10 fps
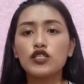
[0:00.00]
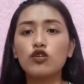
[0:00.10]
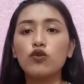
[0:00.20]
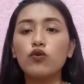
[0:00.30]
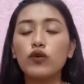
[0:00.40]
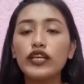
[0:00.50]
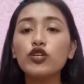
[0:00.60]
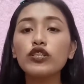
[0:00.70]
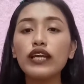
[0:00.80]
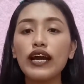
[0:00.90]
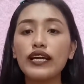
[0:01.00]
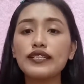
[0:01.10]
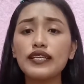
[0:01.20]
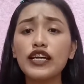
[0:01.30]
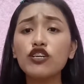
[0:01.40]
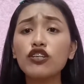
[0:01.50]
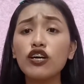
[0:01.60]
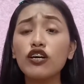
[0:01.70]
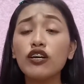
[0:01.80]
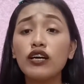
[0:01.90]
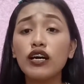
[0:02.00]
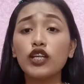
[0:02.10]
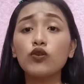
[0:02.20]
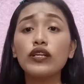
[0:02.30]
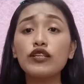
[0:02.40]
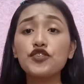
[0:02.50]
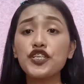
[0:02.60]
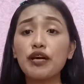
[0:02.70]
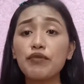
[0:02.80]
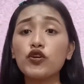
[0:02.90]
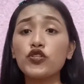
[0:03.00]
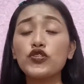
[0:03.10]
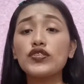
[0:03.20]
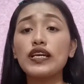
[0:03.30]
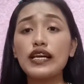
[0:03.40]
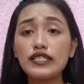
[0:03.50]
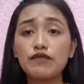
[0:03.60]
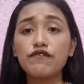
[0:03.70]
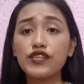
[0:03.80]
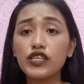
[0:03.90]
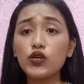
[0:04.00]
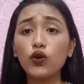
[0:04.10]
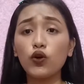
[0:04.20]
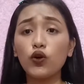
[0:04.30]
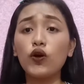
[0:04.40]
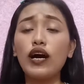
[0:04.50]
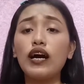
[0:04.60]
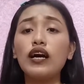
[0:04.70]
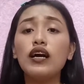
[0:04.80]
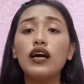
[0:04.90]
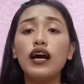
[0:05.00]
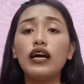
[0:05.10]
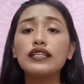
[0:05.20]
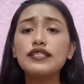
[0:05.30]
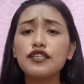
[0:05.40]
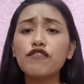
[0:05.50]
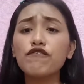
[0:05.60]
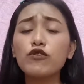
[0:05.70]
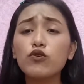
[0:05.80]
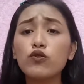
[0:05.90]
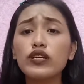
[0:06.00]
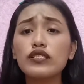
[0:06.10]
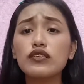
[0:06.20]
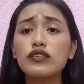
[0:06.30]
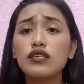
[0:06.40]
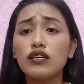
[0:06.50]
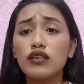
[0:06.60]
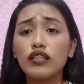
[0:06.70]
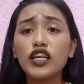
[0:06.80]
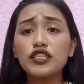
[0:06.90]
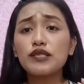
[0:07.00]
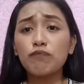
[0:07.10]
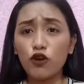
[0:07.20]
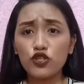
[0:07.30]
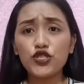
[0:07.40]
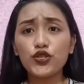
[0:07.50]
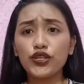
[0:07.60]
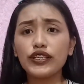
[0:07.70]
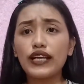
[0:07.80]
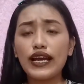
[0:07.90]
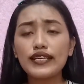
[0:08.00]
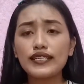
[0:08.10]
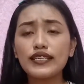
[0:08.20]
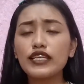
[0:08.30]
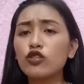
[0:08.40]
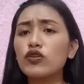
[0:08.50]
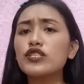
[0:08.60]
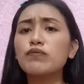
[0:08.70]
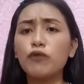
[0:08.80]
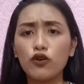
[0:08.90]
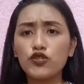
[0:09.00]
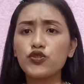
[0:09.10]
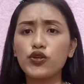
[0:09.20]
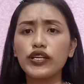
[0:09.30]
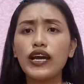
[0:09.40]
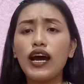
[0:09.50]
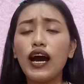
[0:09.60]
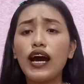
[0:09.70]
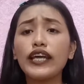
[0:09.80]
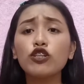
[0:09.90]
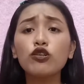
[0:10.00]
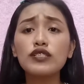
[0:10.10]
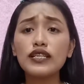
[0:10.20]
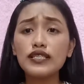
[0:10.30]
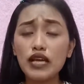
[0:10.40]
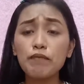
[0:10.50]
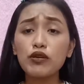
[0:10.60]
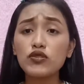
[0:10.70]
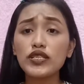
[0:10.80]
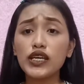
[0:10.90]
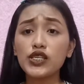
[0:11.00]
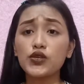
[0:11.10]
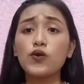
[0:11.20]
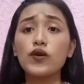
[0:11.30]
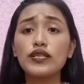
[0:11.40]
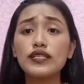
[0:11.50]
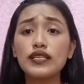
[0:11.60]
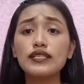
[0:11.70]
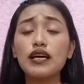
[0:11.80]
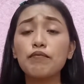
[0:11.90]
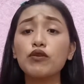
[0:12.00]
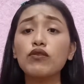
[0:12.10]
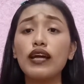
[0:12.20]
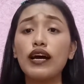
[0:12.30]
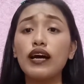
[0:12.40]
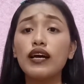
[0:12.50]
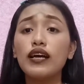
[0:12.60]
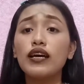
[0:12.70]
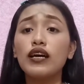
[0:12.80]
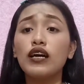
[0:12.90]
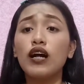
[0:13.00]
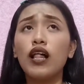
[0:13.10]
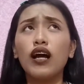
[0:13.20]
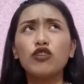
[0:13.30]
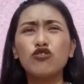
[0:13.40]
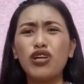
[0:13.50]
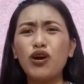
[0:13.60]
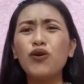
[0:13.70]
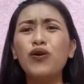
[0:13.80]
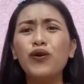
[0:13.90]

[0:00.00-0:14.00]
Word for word: So, yun guys, ayun na, oh. katulad ng sinabi ko dun sa last video ko, uh, uh, this review is not sponsored guys, hindi to sponsored. Uh, ah, itong sinasabi ko sa inyo is sinasabi ko lang, ano daw?